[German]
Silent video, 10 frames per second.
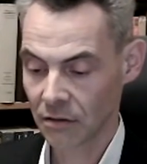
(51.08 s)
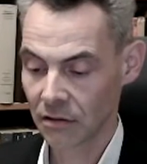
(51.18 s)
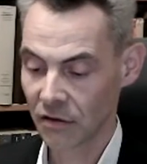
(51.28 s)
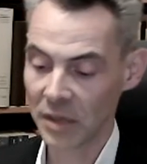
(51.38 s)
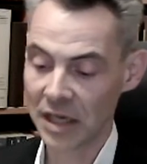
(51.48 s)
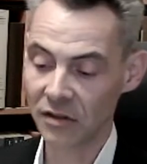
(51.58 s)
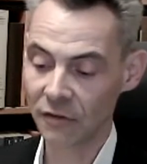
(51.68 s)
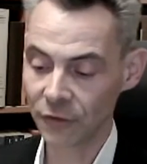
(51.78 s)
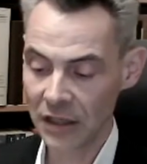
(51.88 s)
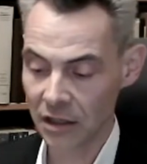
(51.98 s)
Das Meer sieht
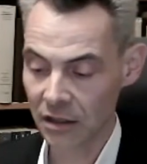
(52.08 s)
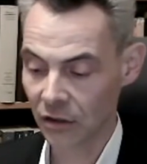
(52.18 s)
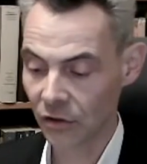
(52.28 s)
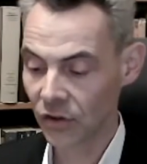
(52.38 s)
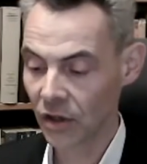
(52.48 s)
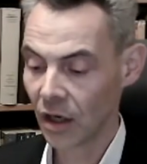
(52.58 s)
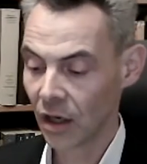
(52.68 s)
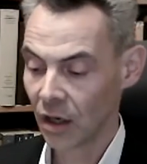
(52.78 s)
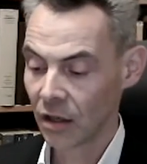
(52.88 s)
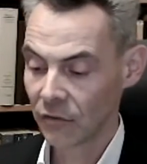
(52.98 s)
friedlich aus,
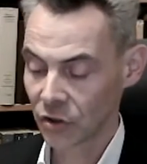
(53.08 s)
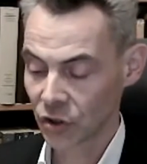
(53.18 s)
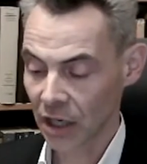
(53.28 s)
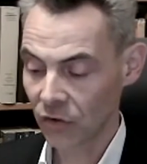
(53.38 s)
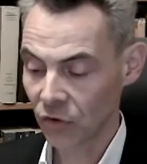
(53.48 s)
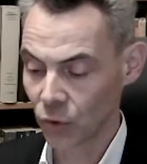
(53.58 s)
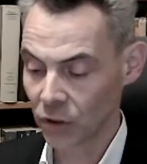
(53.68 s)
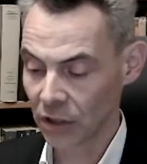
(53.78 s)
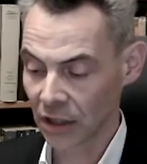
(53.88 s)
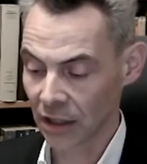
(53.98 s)
wird schon alles gut
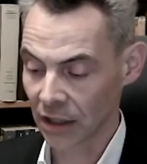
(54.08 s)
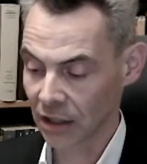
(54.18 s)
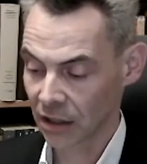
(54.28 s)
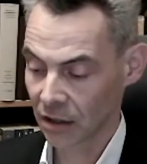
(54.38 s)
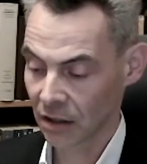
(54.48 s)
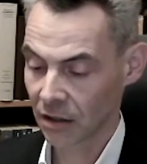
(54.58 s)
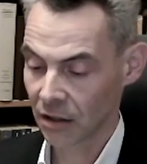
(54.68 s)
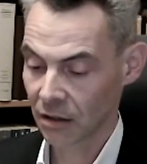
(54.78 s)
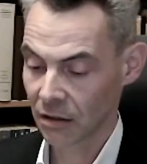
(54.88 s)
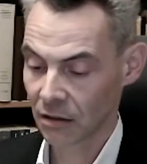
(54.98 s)
gehen.
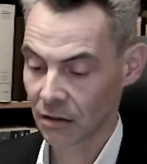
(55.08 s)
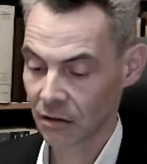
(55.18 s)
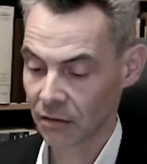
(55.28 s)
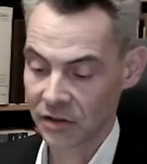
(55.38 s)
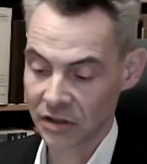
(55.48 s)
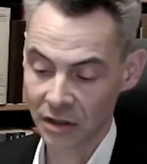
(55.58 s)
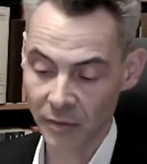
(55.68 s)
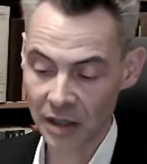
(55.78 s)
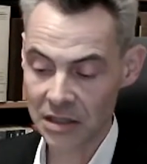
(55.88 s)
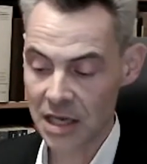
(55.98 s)
Wir sind ja
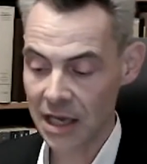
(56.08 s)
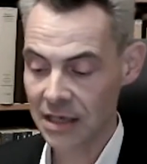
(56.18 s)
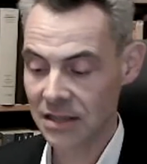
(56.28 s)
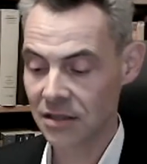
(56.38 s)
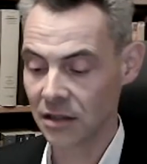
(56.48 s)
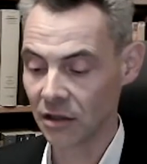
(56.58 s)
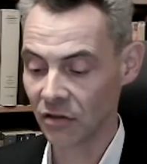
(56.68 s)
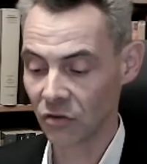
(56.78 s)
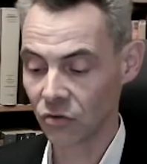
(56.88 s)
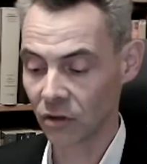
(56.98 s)
immer nicht die Ersten, die
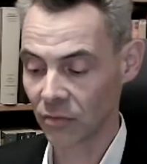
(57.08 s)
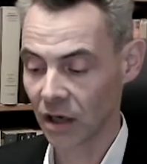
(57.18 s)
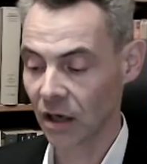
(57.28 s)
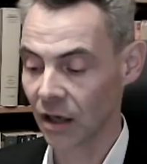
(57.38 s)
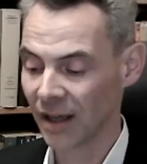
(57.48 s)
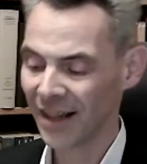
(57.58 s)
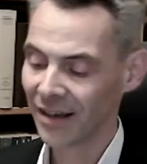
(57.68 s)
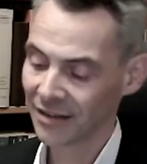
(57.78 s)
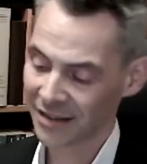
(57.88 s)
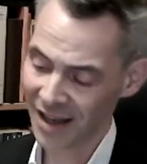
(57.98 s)
diese Tour machen.
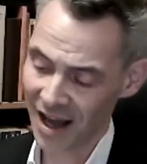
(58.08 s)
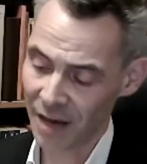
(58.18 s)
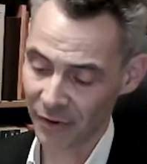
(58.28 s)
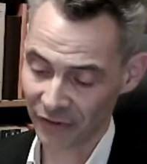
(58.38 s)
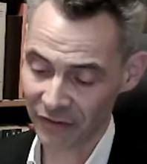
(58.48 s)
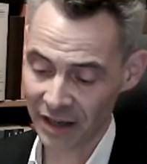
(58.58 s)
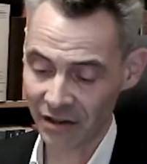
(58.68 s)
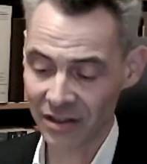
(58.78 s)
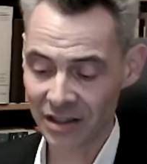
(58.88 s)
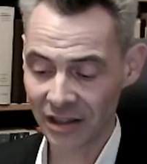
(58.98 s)
Ja, aber wir wären auch
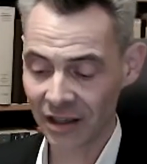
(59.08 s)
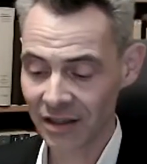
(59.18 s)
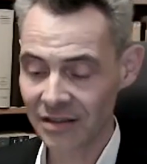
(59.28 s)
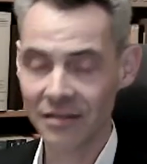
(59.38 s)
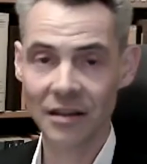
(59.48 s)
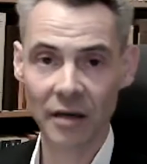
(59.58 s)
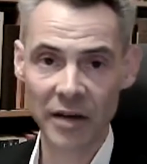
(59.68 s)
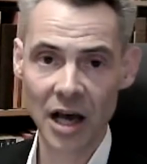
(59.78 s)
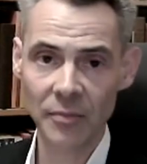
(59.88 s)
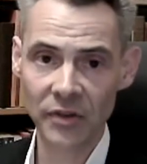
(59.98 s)
nicht die Ersten, die dabei
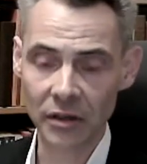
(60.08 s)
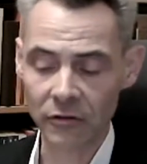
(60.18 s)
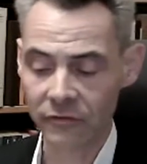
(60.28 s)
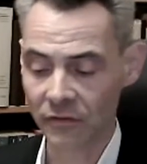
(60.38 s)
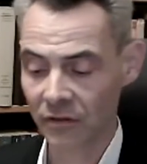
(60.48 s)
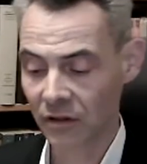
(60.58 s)
absaufen.